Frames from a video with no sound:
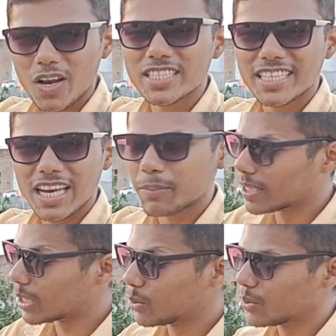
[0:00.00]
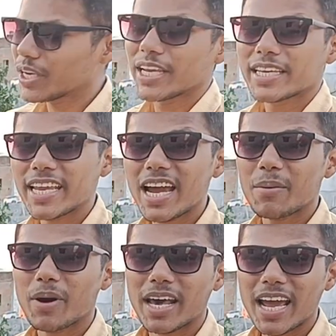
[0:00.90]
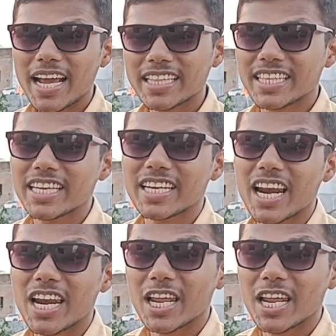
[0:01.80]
नॉलेज के लिए बता दूँ ये हमारा है थिनर